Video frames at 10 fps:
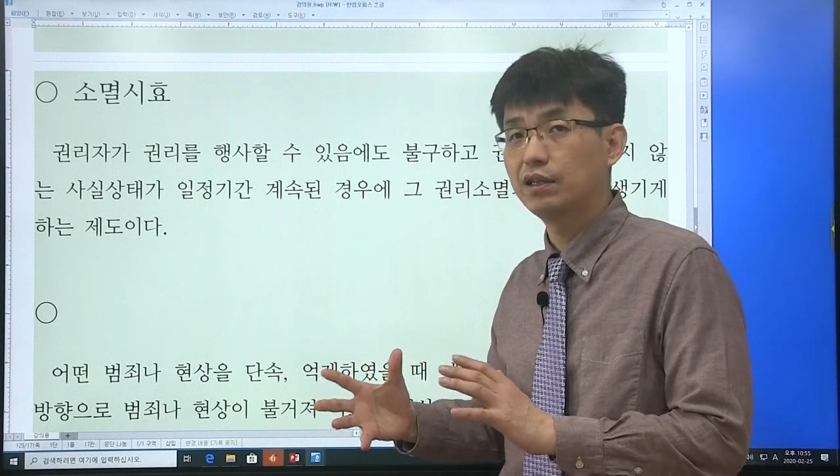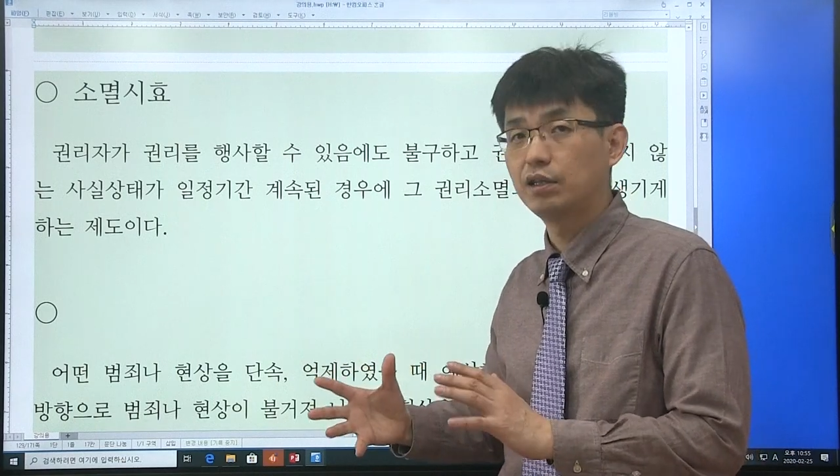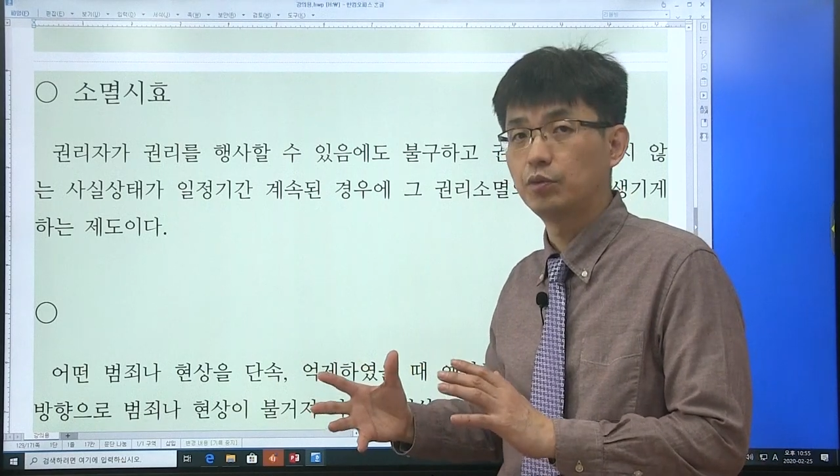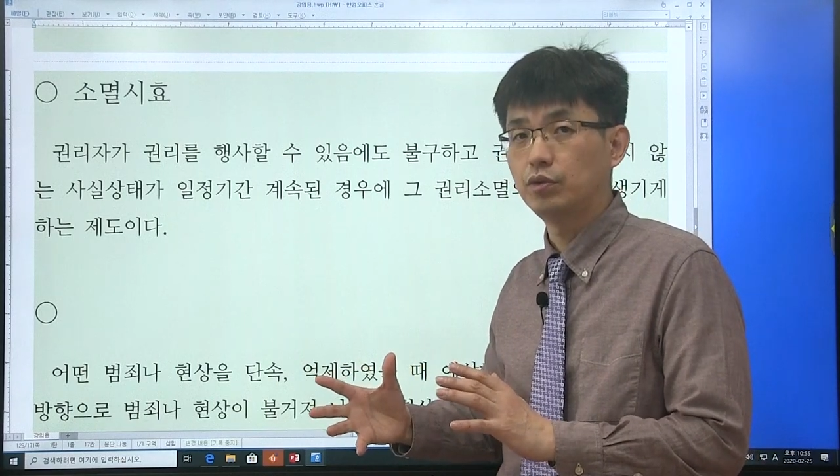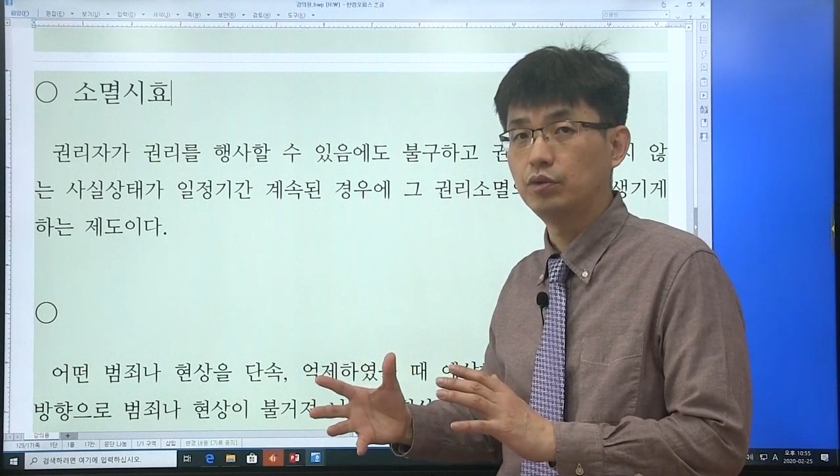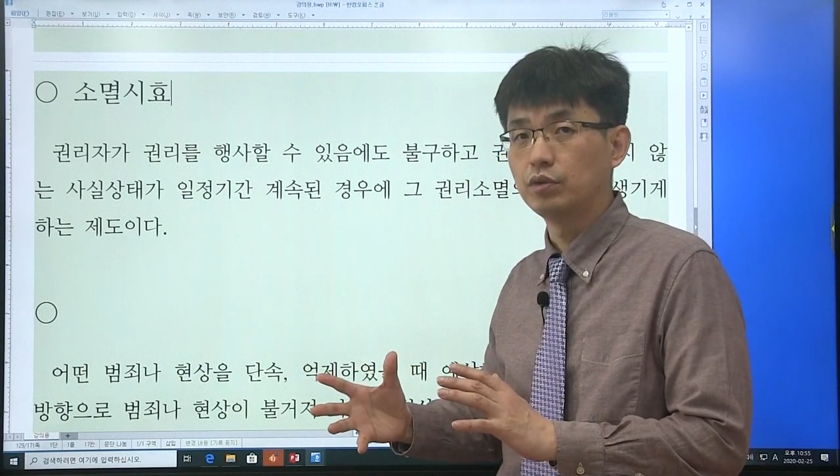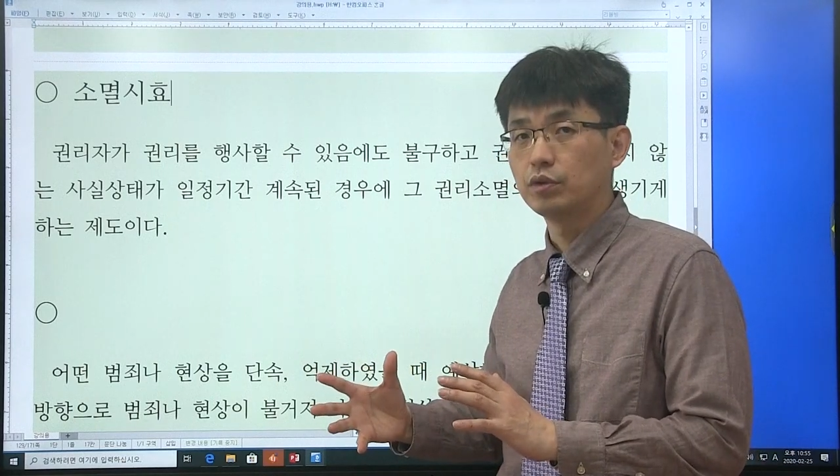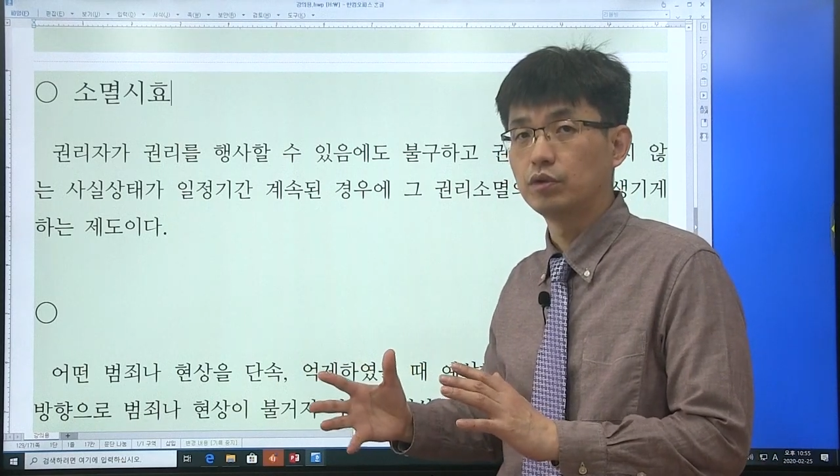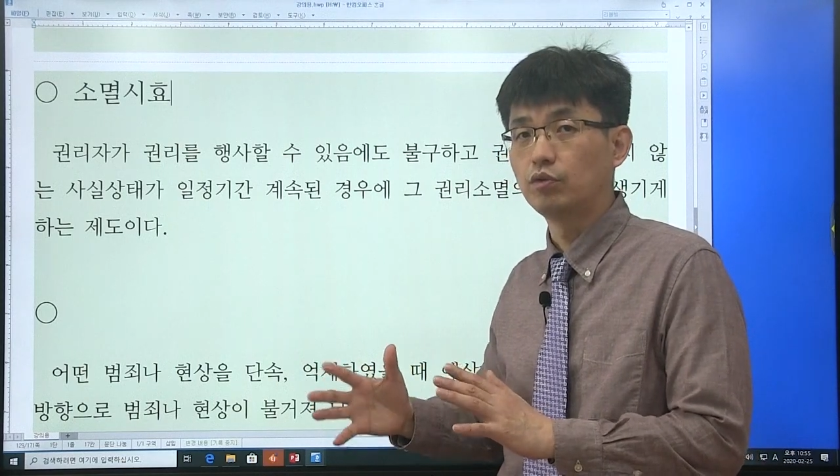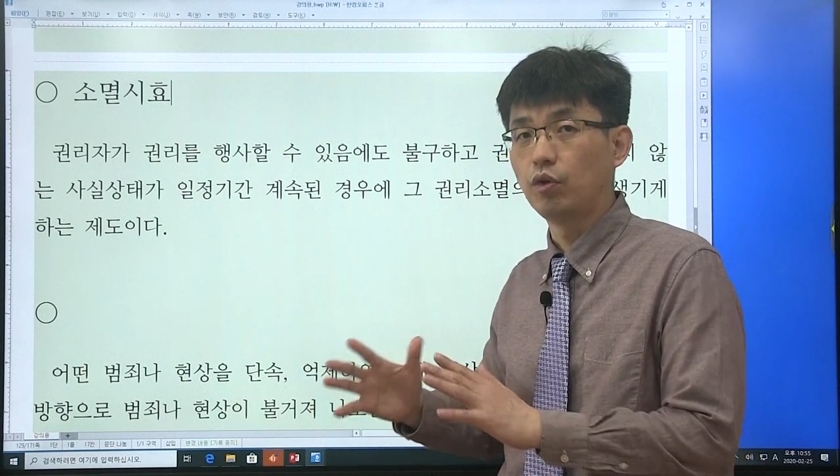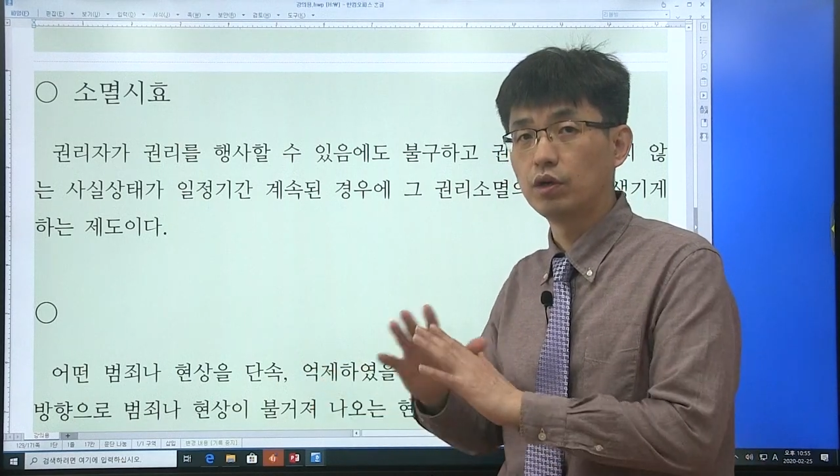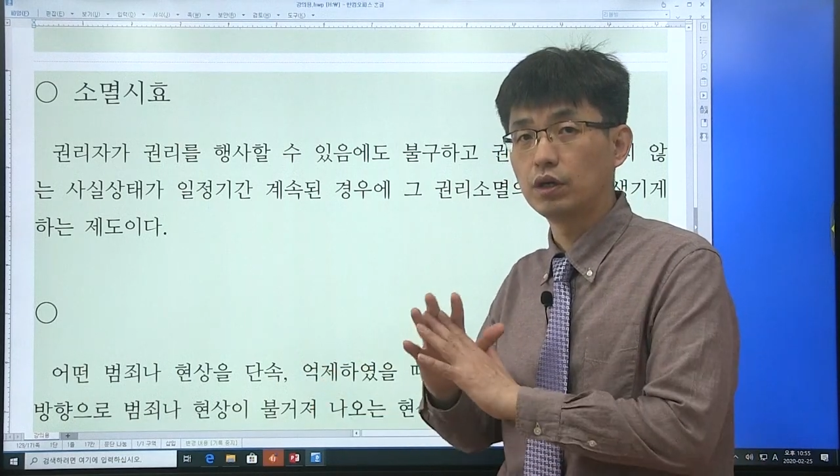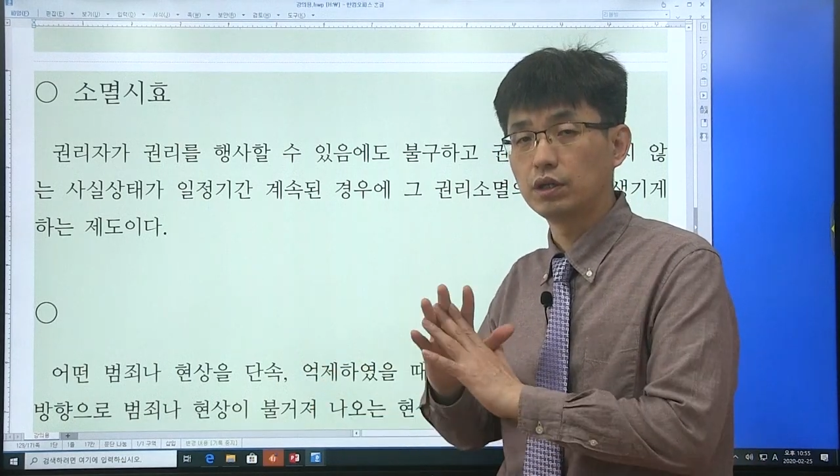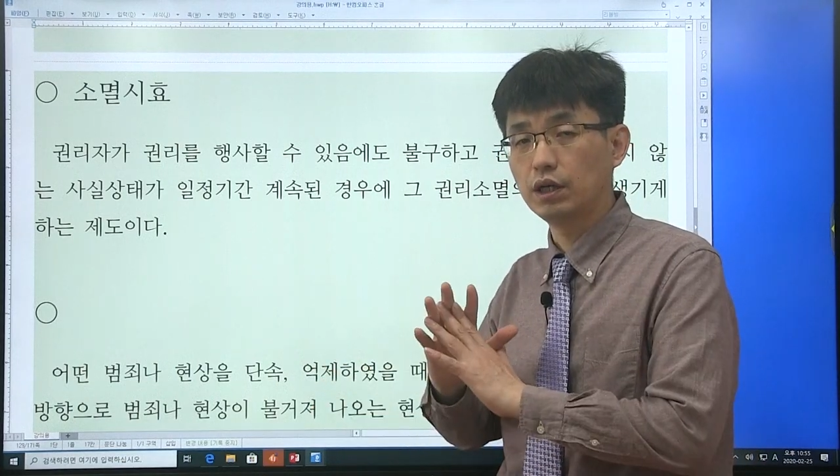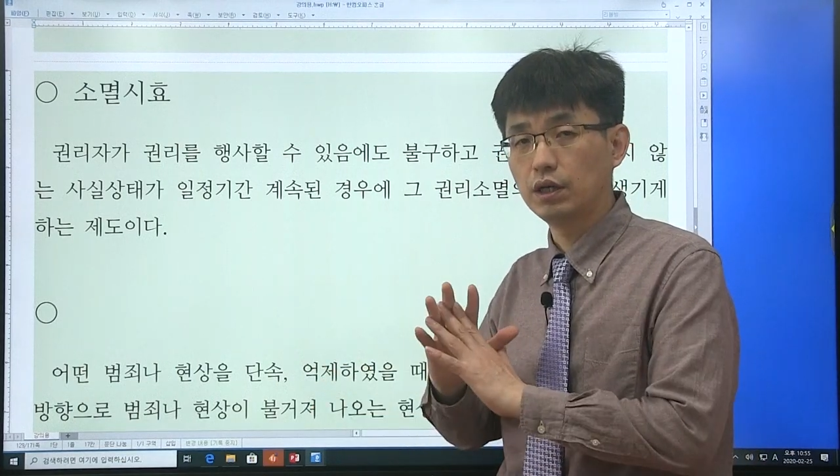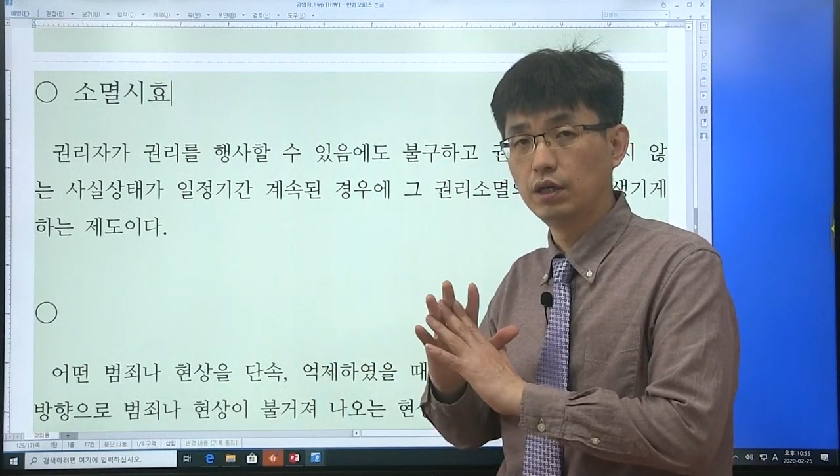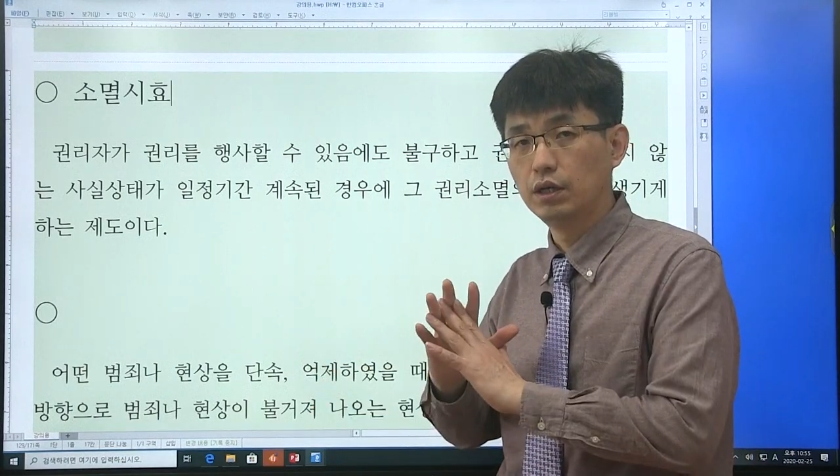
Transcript: 되면은 그 권리가 그냥